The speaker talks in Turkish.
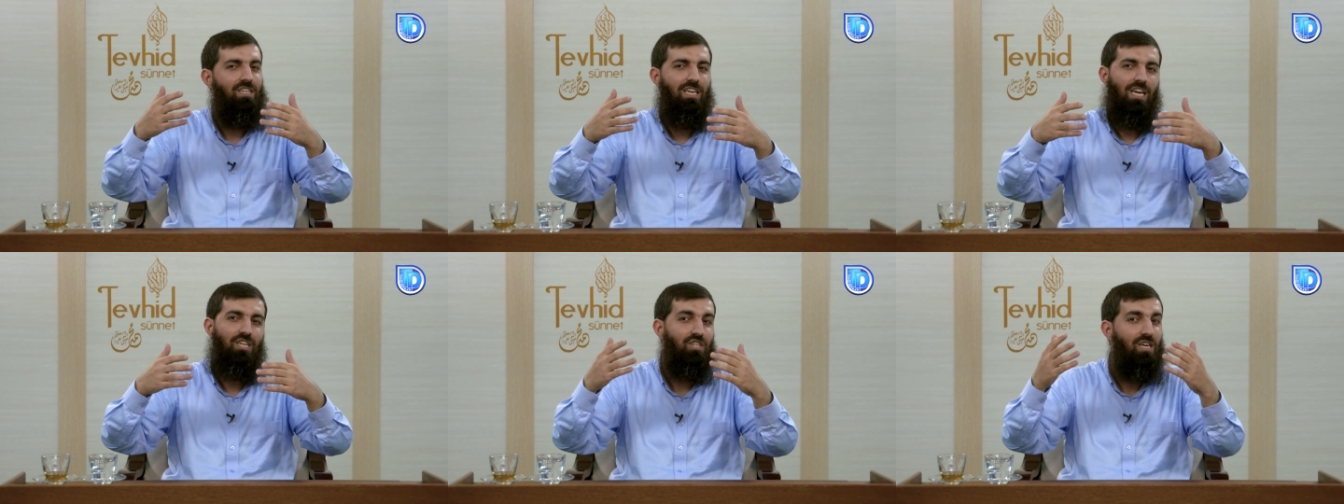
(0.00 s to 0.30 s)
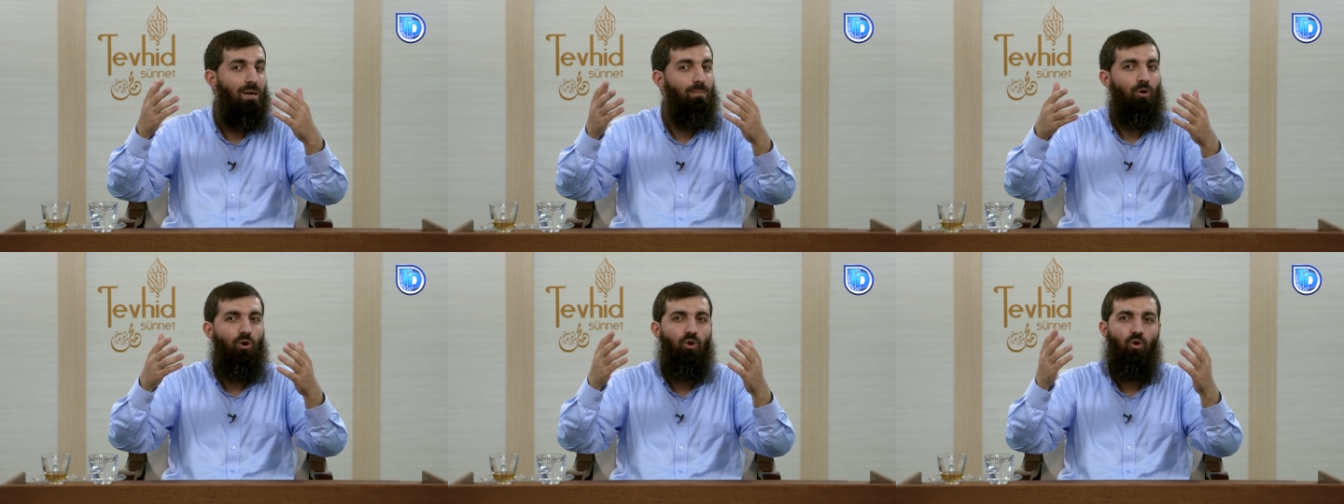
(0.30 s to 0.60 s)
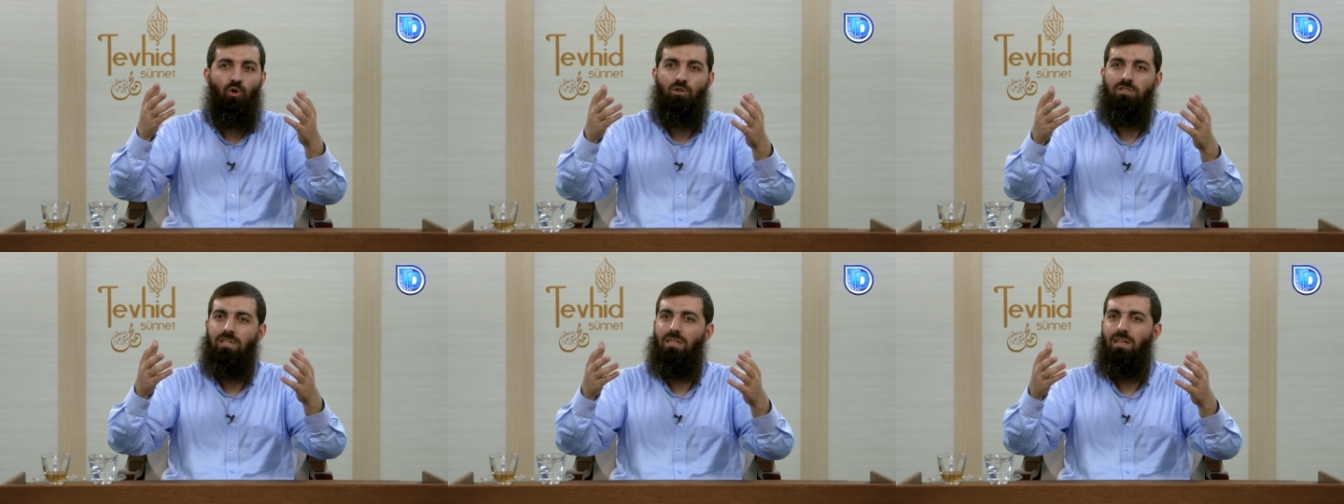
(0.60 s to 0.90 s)
keşke böyle
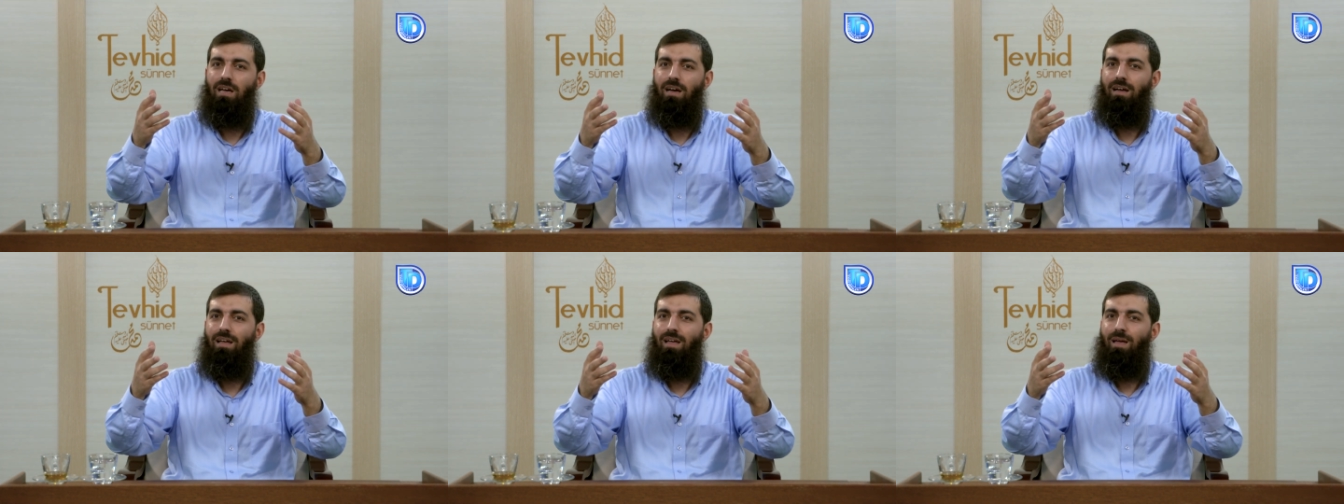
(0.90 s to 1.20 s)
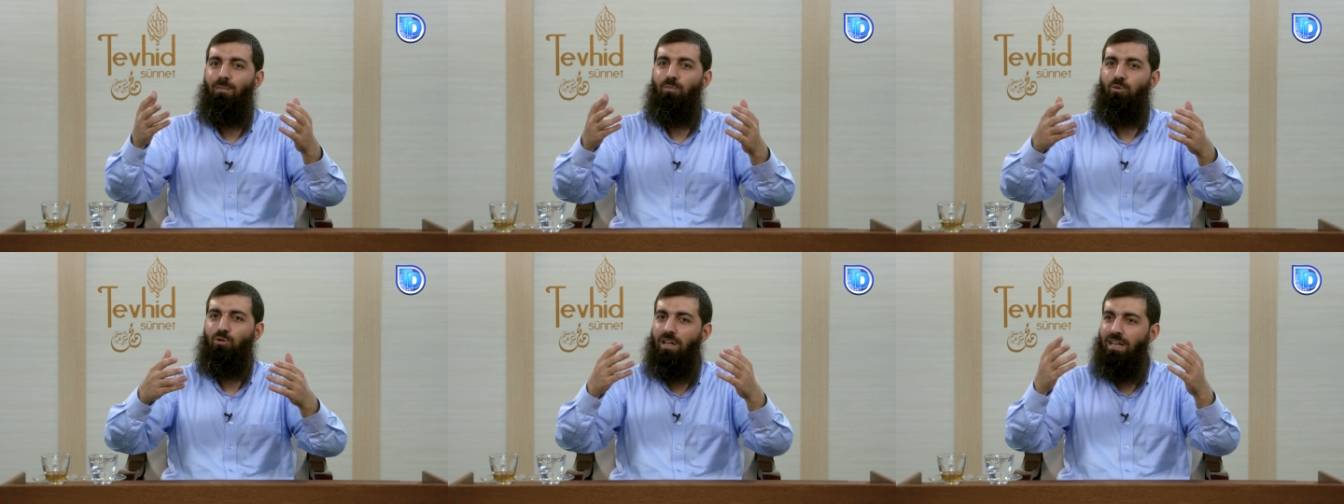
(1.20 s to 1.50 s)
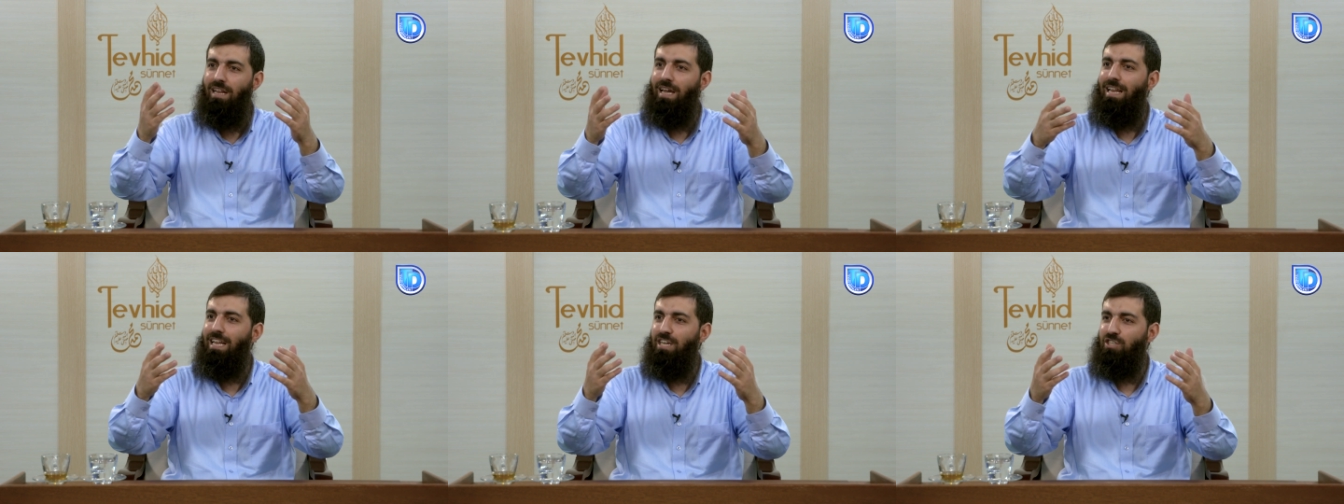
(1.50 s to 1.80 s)
olsa da
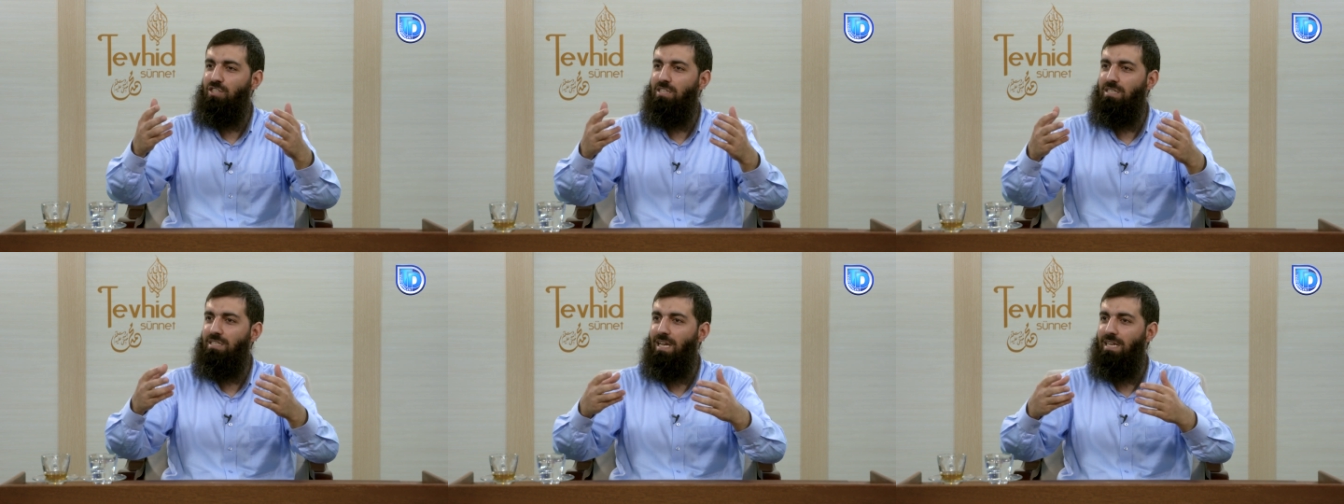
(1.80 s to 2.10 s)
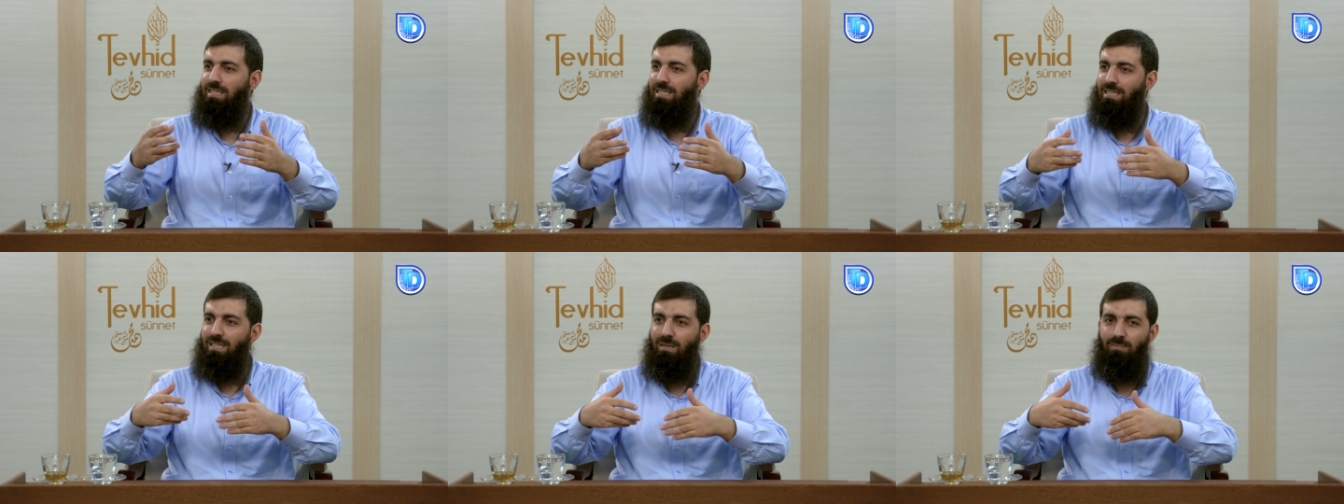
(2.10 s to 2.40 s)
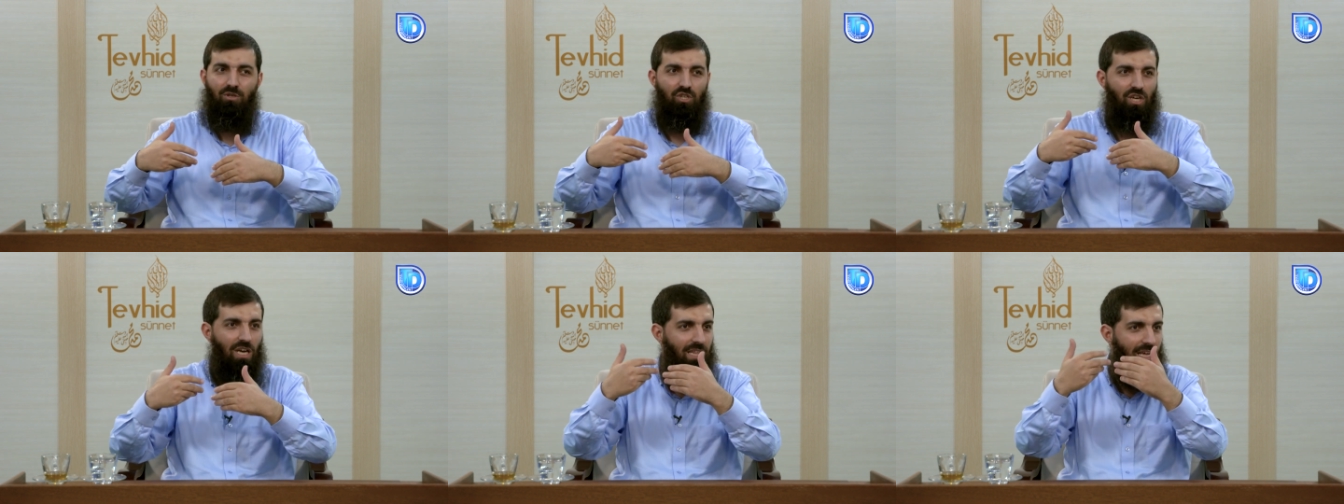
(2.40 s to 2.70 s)
bunları eleştirsek dediği
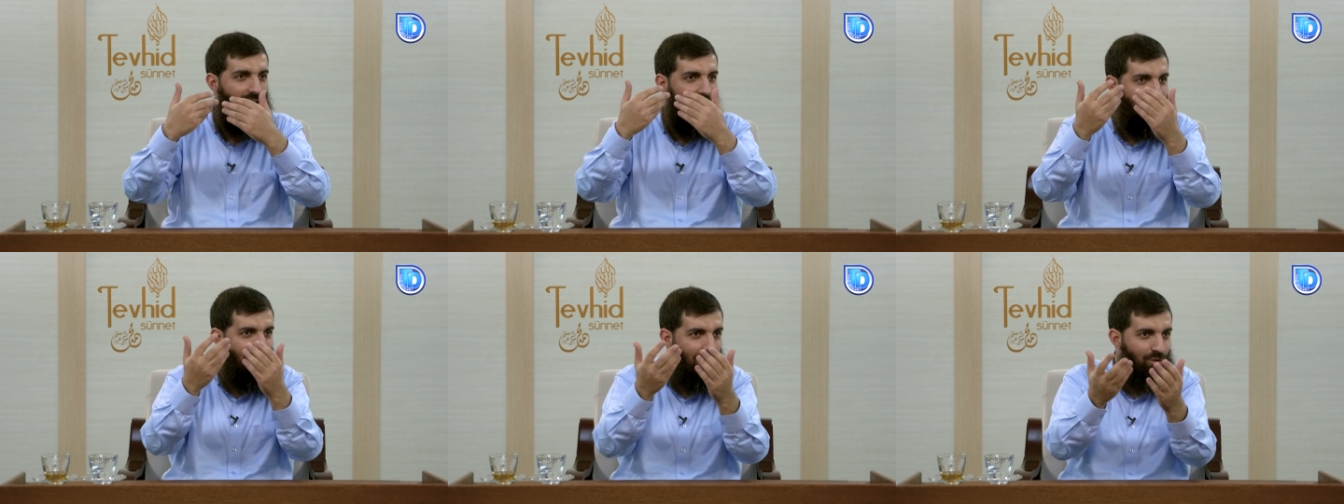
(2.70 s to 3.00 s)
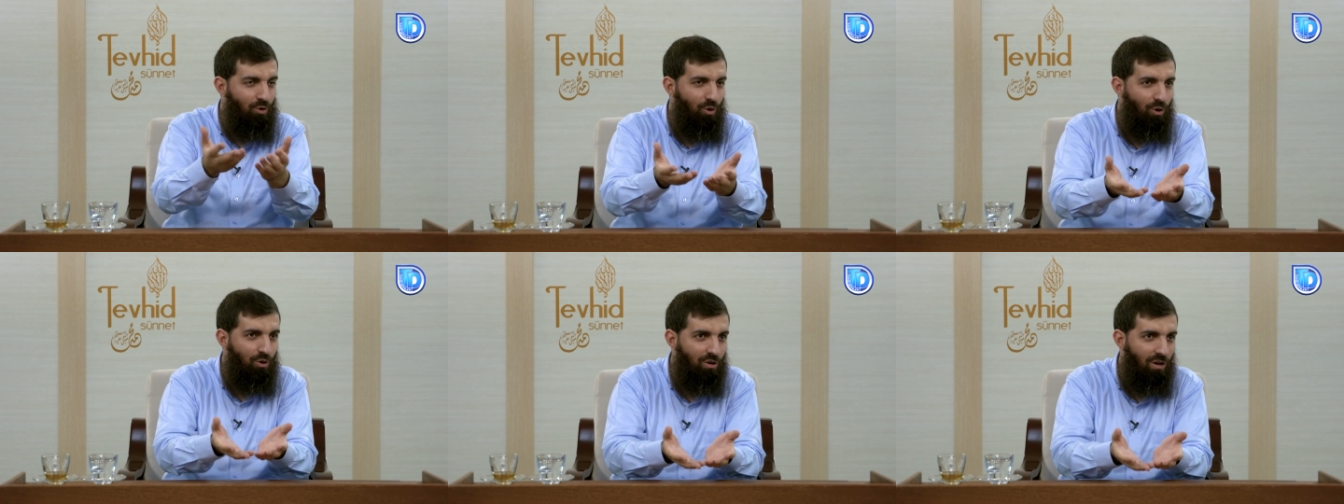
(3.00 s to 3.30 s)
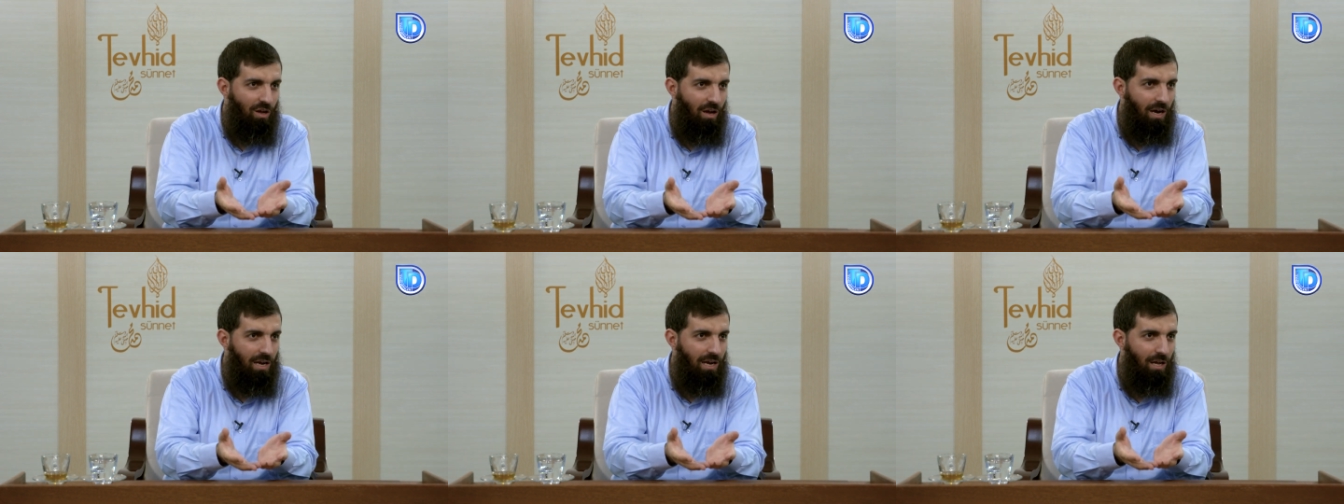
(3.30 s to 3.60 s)
bir şeyler anlatıyor
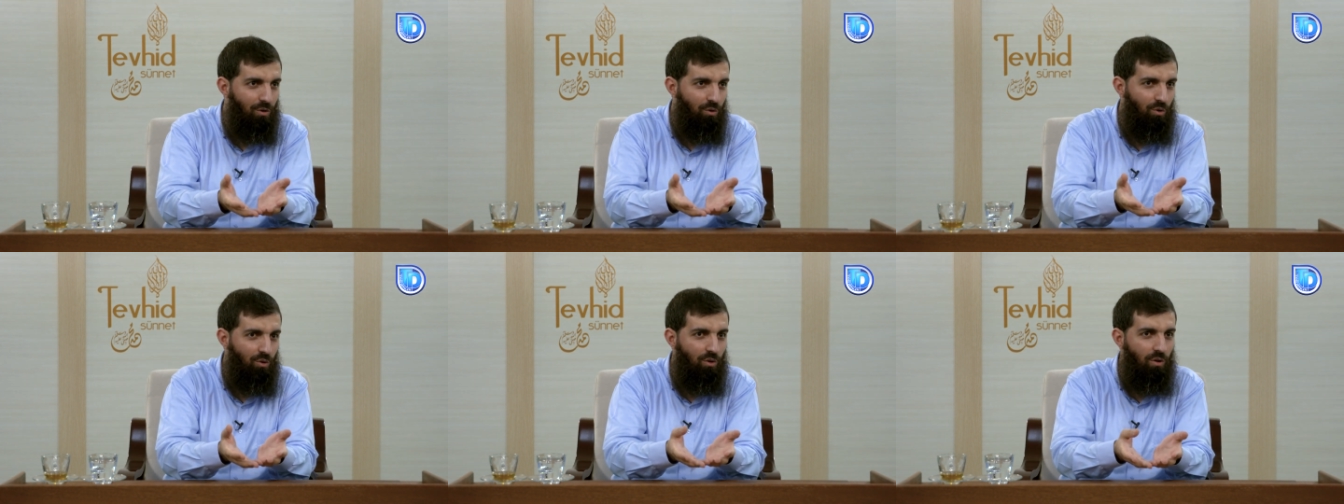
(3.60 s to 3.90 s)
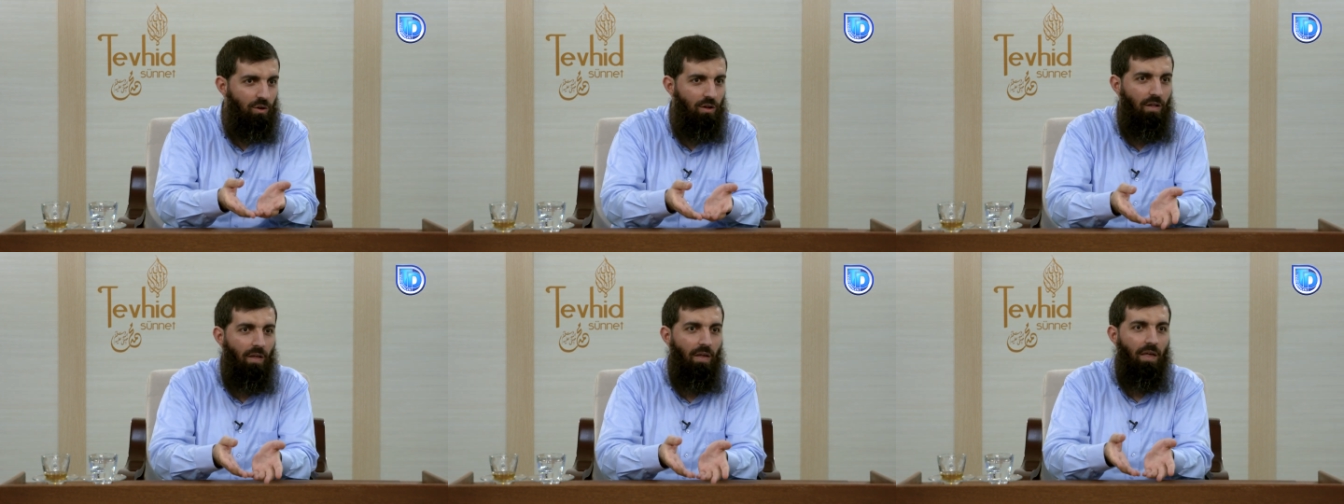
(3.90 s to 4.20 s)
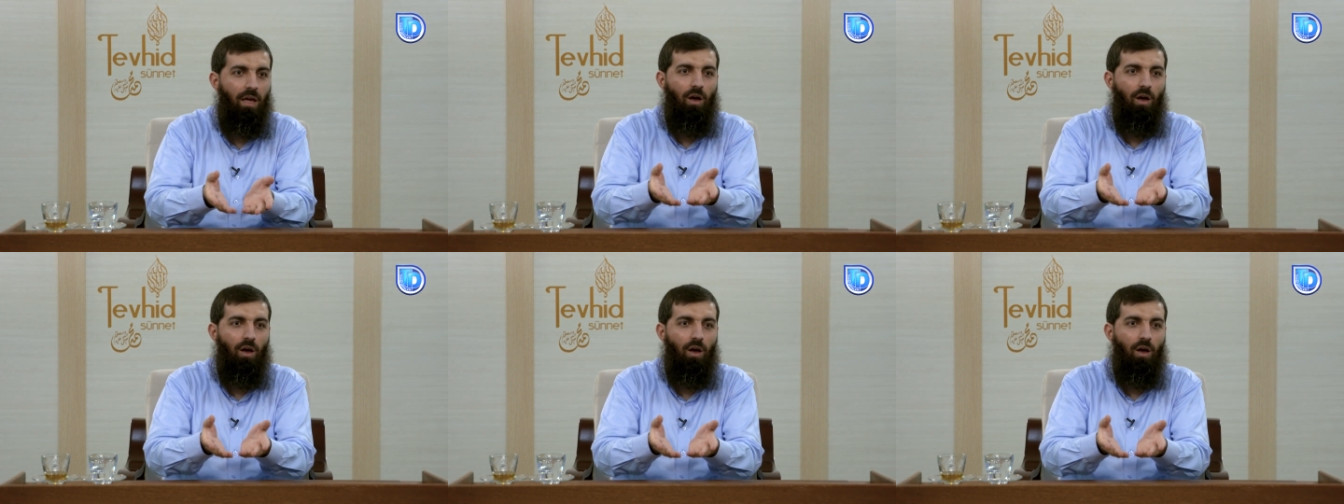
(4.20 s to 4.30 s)
hayal ürünü.